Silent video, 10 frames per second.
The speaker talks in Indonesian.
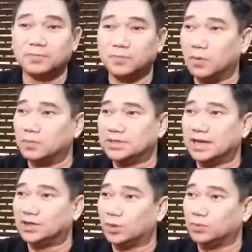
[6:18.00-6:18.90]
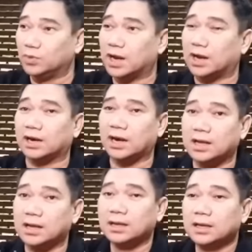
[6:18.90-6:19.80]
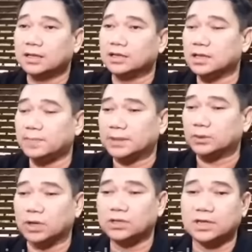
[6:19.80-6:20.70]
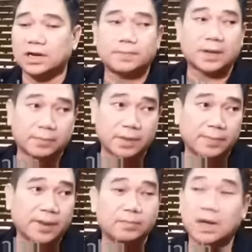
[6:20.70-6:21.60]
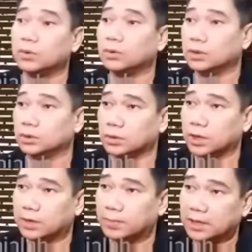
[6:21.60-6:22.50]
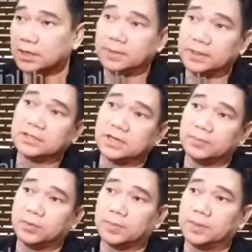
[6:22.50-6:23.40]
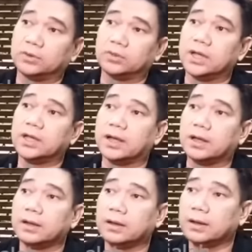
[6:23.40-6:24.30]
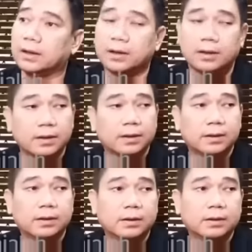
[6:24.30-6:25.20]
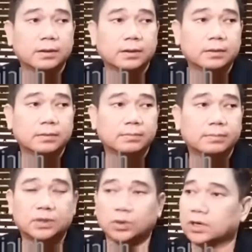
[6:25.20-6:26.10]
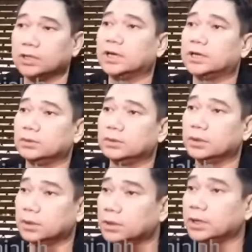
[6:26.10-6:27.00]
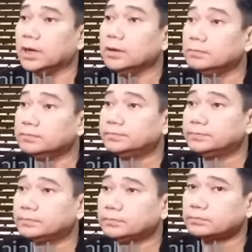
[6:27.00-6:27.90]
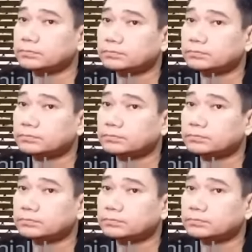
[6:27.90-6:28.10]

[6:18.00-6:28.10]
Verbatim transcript: Nada mengatakan memang tidak melihat ayahnya, tetapi melihat banyak keluarga dari kedua belah mempelai, yakni Vanessa dan Bibi Ardiansah.